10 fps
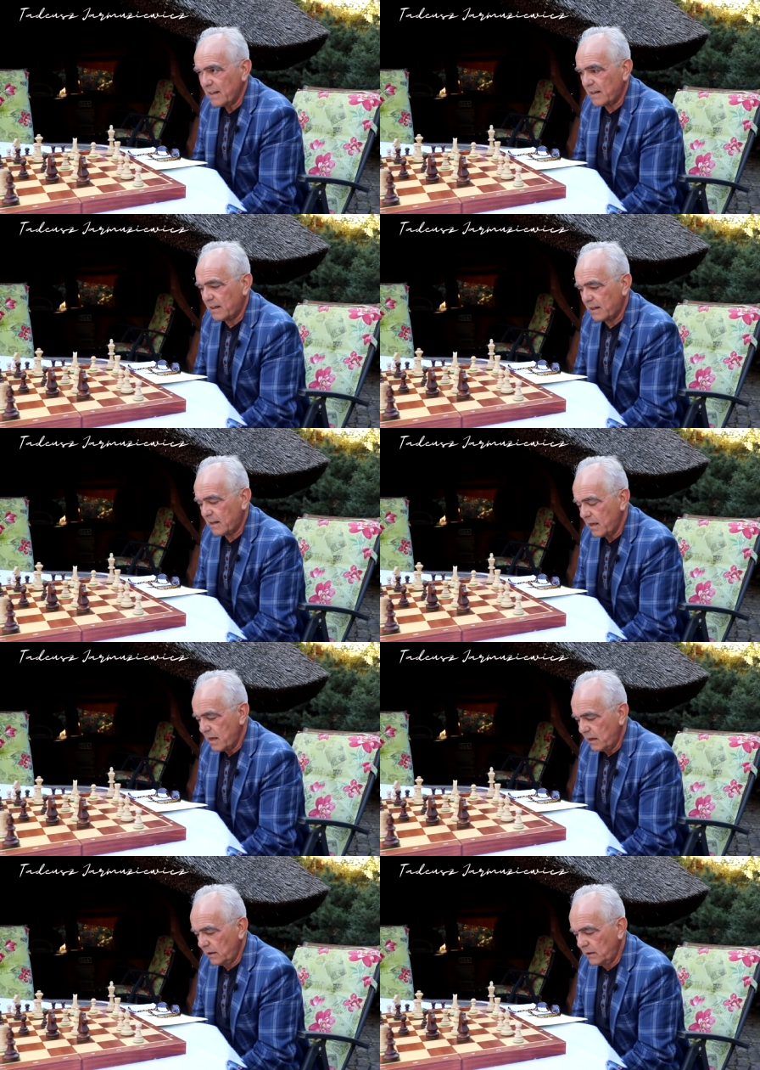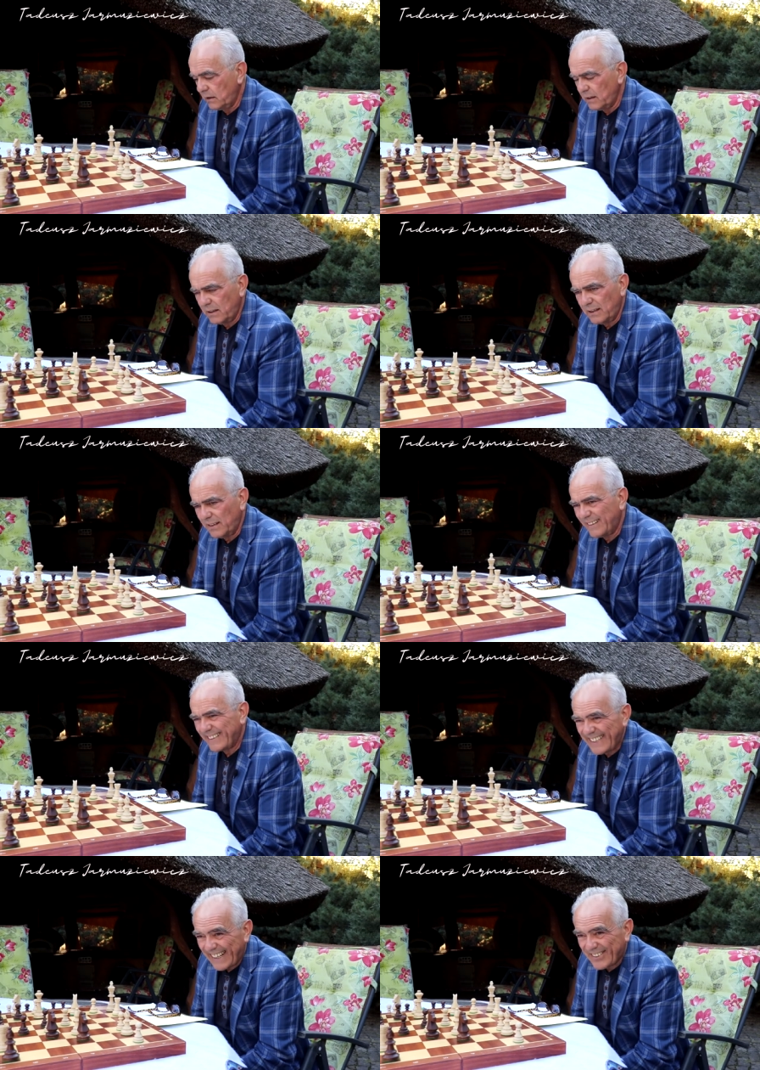E, i, i,
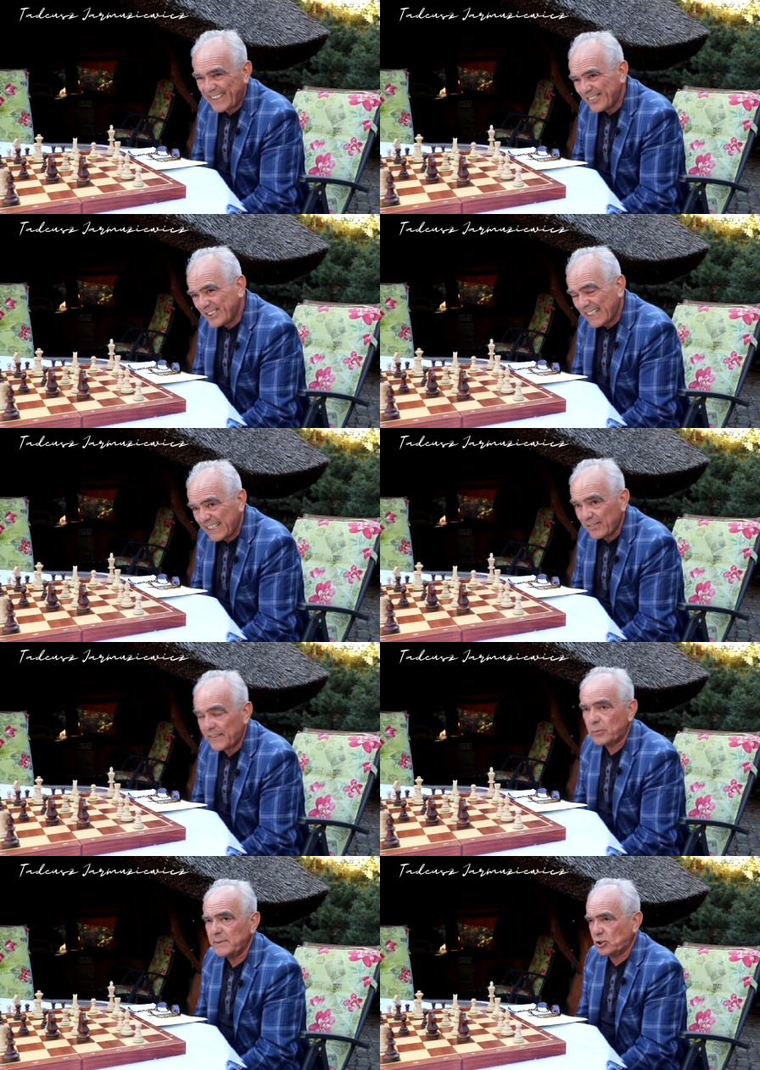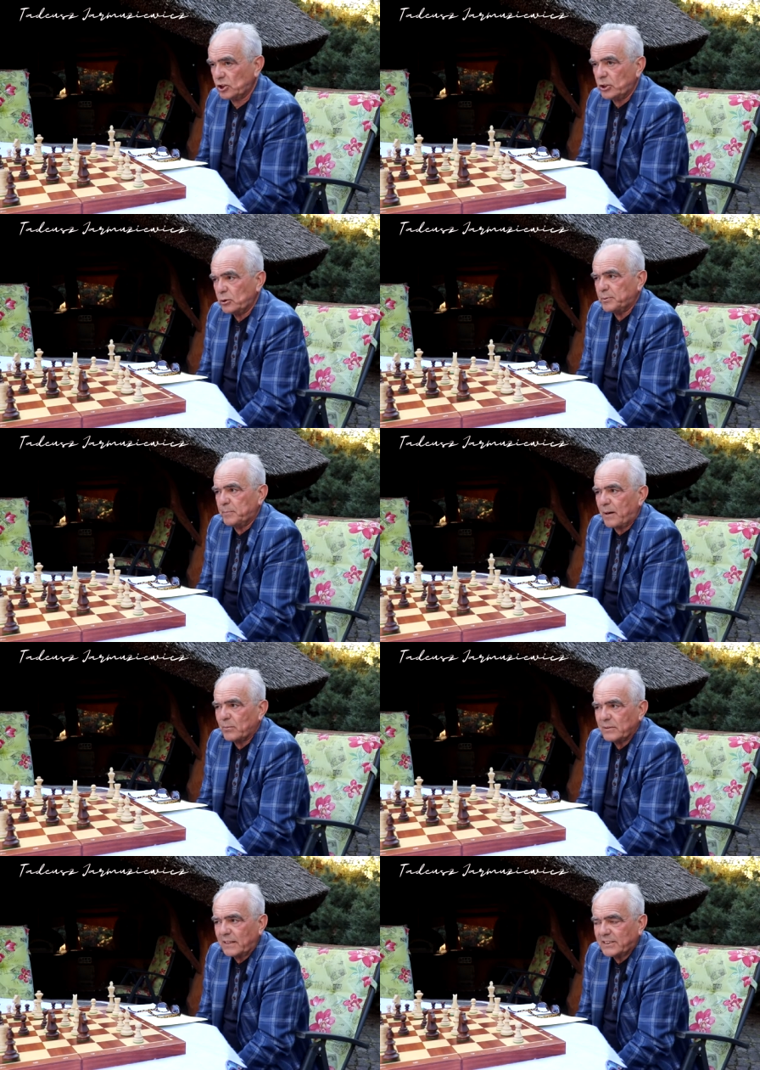i jakiegoś takiego, natomiast dzisiaj to
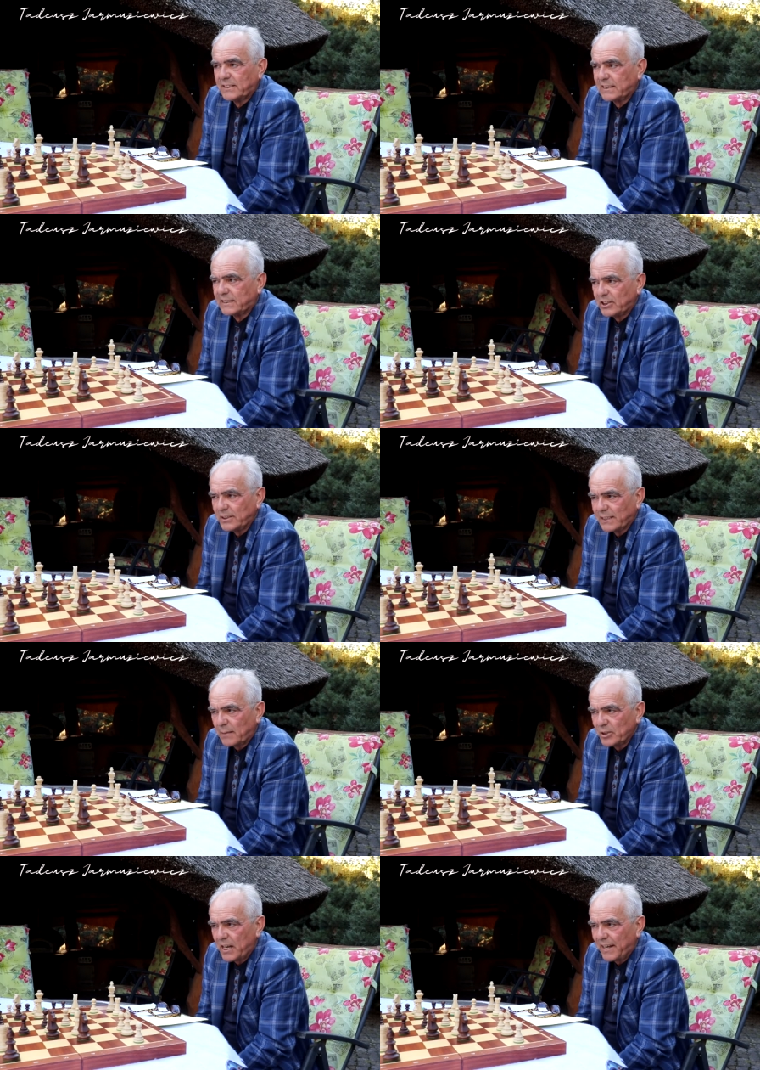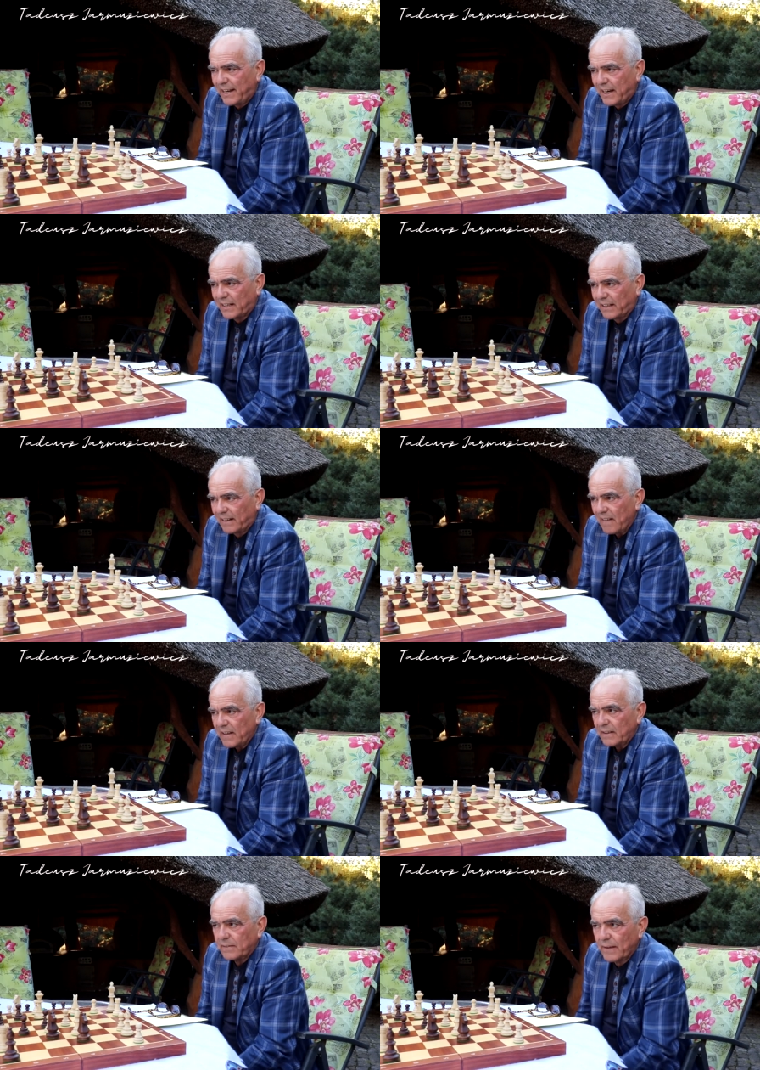przybrało jakiś taki strasznie ceremonialny charakter.
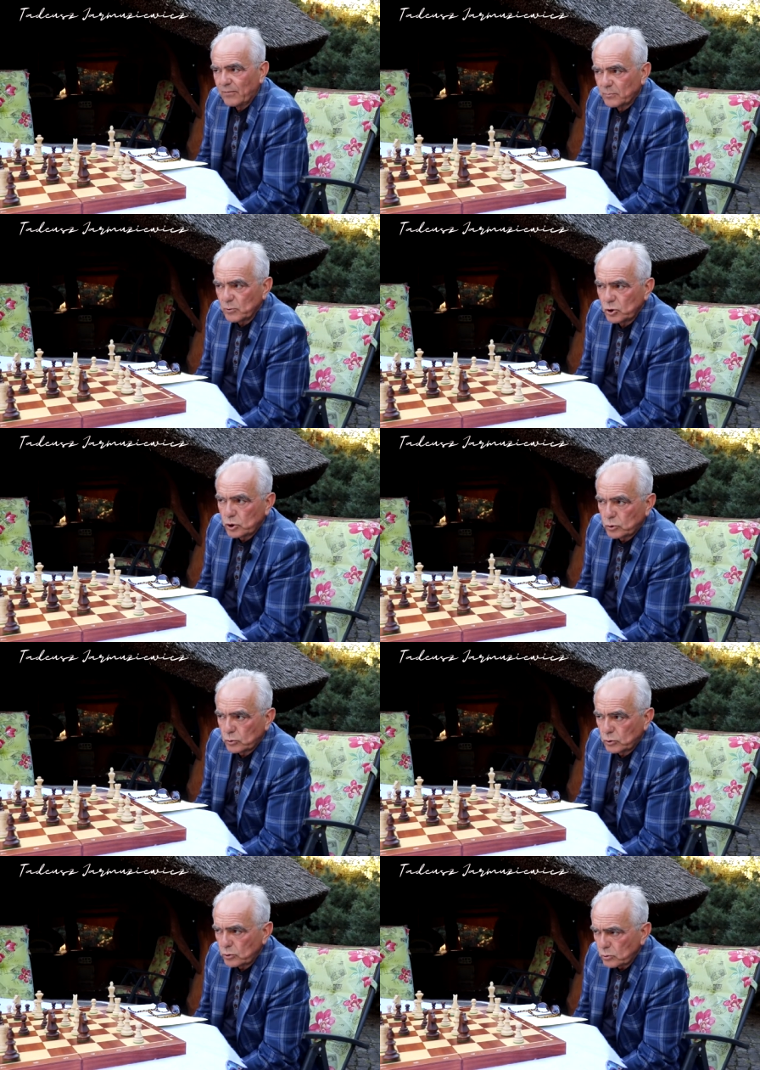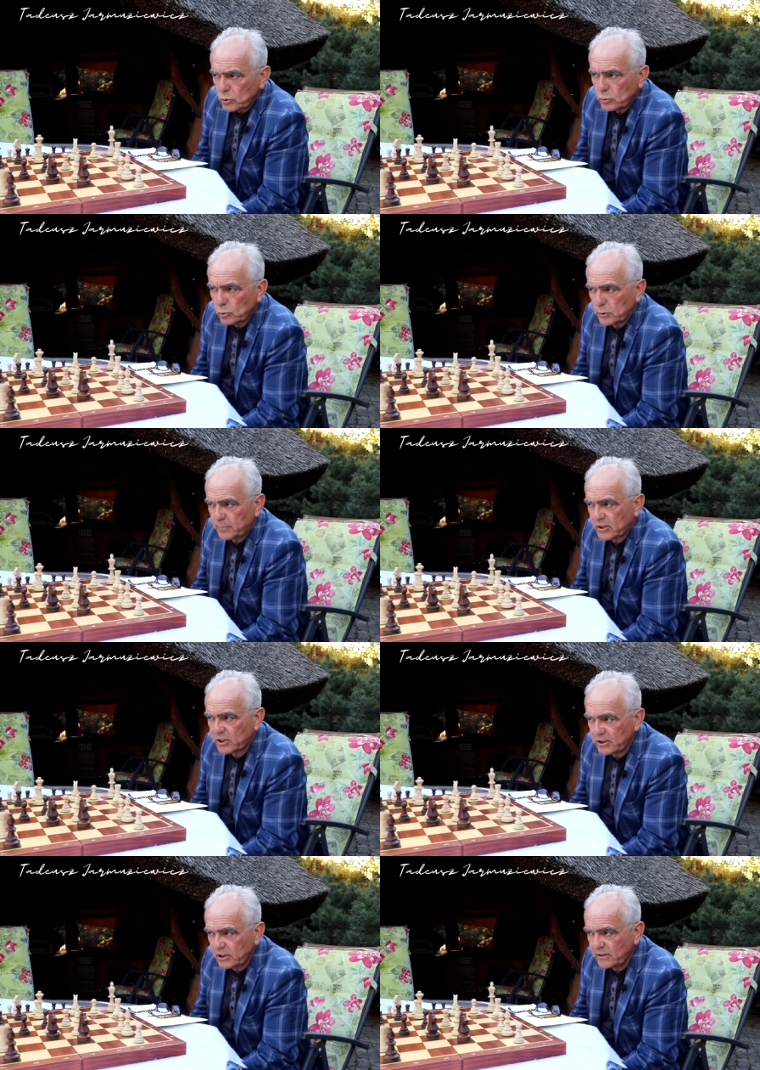Nawet mój dzidziuś, już jest duży, ma
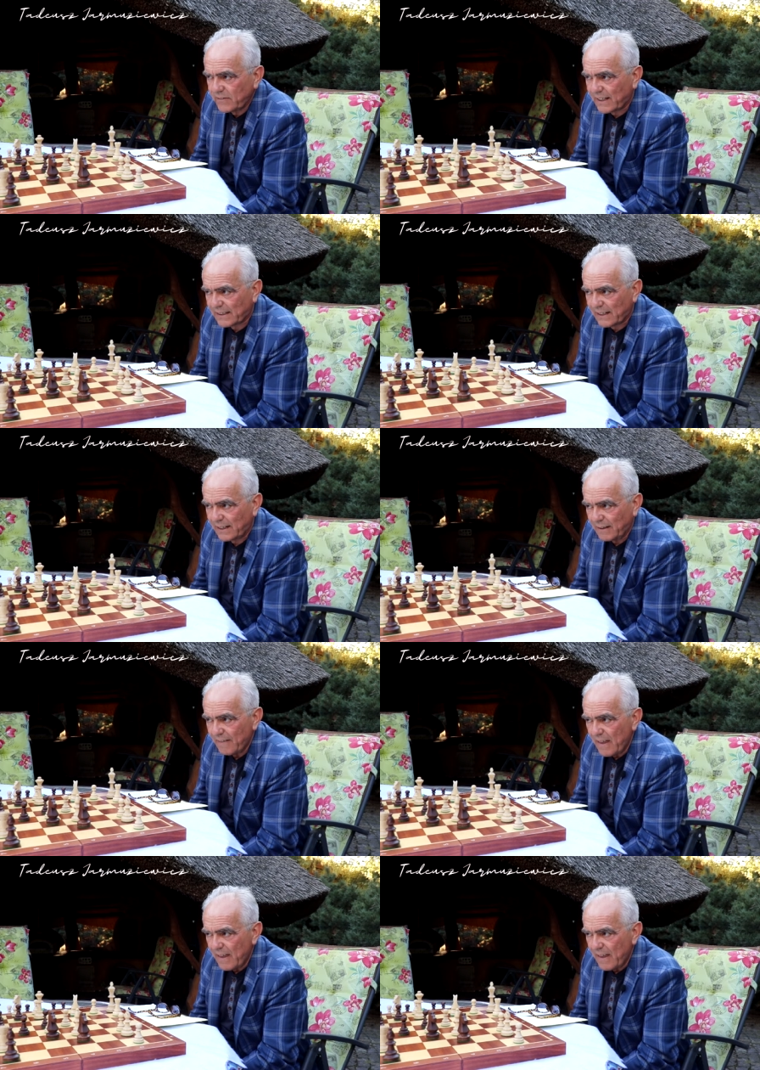42 latka,